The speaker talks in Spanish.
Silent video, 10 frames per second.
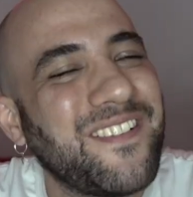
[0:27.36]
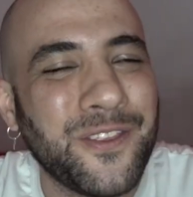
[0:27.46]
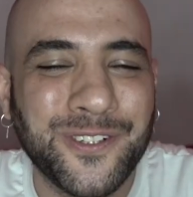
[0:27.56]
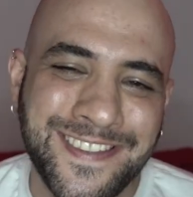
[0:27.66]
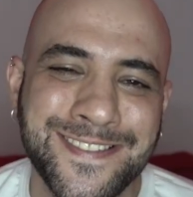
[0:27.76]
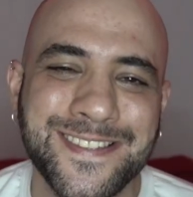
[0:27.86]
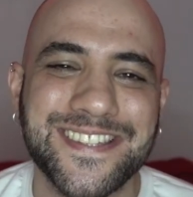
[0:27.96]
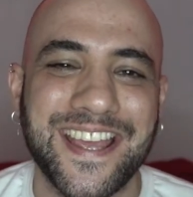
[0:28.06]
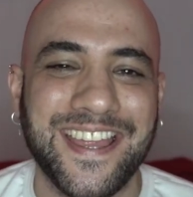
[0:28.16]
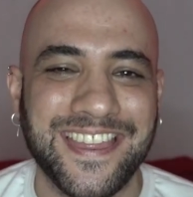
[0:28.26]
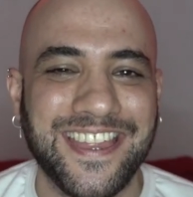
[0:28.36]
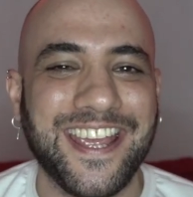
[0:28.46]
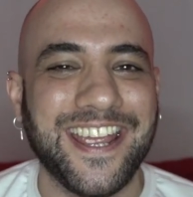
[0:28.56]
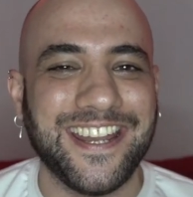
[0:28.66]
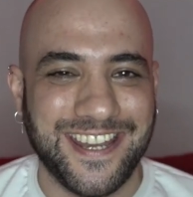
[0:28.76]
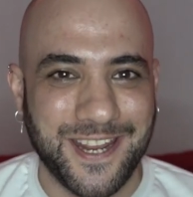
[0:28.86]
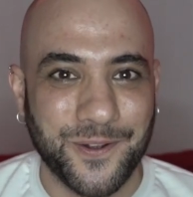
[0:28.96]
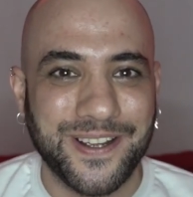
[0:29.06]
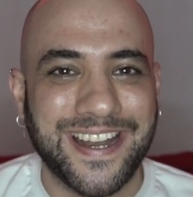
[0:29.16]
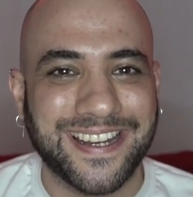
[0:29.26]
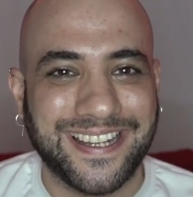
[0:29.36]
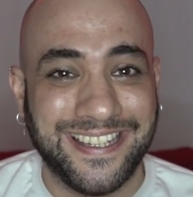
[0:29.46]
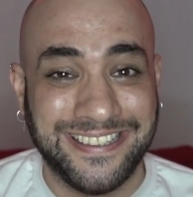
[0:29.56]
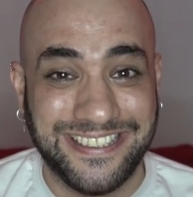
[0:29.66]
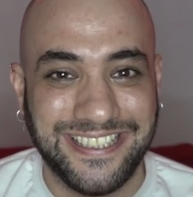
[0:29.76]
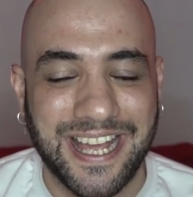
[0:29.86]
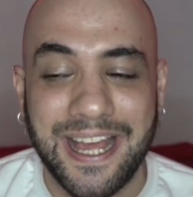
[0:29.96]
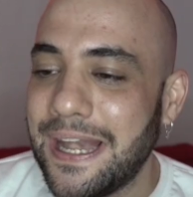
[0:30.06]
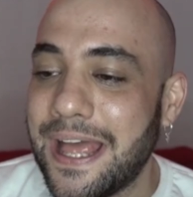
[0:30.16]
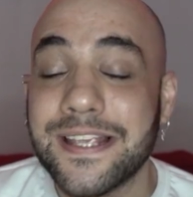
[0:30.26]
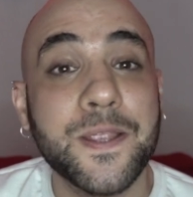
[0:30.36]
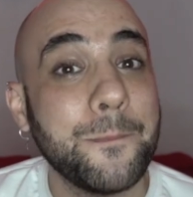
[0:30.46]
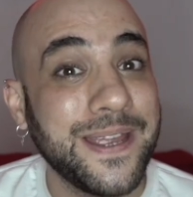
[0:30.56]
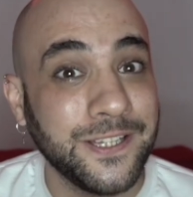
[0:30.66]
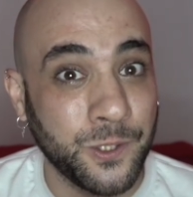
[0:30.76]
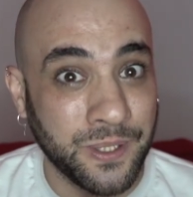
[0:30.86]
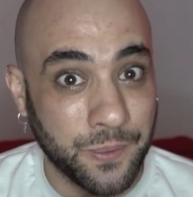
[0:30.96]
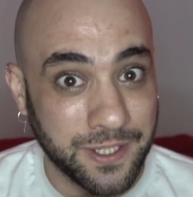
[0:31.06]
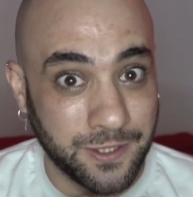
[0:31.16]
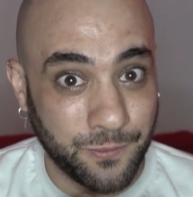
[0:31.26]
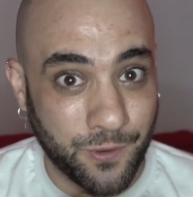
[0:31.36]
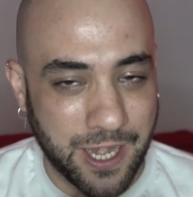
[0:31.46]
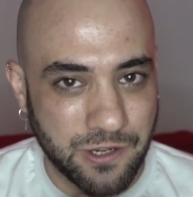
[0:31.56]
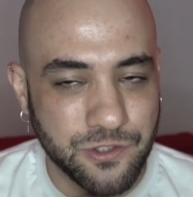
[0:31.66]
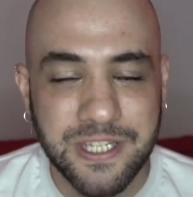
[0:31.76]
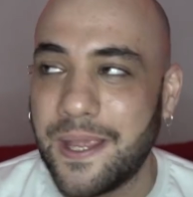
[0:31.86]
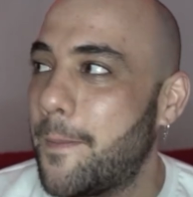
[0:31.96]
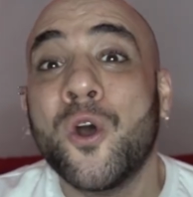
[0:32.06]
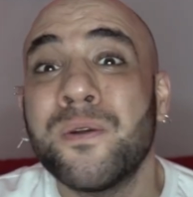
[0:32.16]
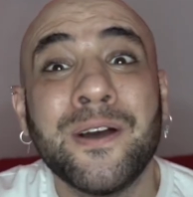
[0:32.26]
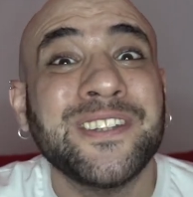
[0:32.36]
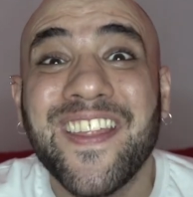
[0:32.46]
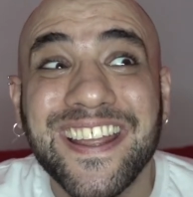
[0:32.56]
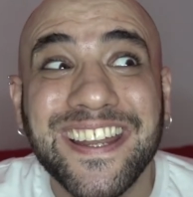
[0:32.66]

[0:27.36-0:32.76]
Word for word: sábado 15 de enero en Argentina A las 21 y 41 de la noche Ocurre una gota de